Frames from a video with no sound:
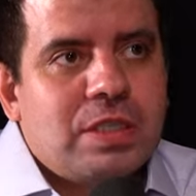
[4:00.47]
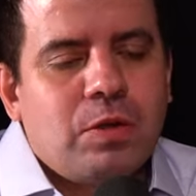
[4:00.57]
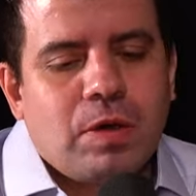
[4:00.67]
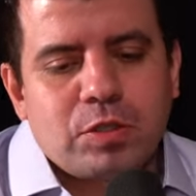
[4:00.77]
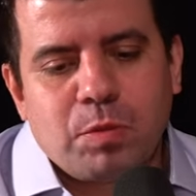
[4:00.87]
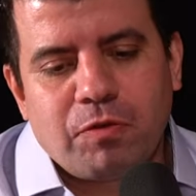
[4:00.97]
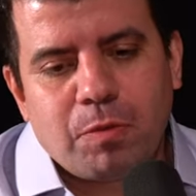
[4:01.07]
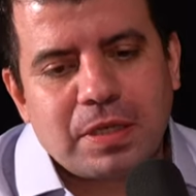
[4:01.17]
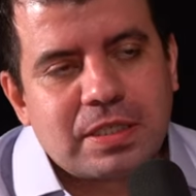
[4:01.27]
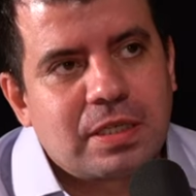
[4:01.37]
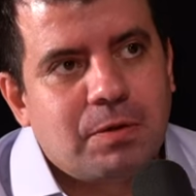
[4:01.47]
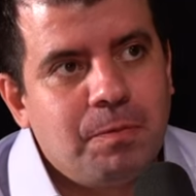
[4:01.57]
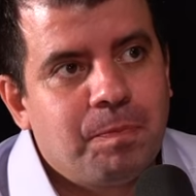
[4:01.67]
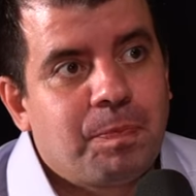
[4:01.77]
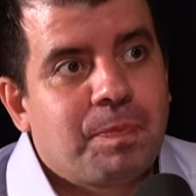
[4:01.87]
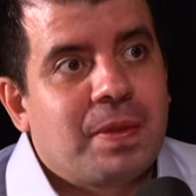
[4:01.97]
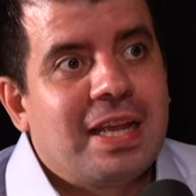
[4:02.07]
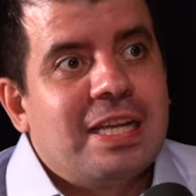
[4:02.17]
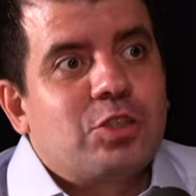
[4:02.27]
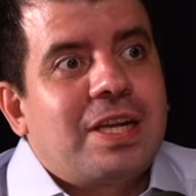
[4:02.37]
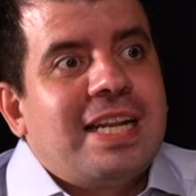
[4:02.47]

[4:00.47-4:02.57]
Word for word: cinco anos numa formação, só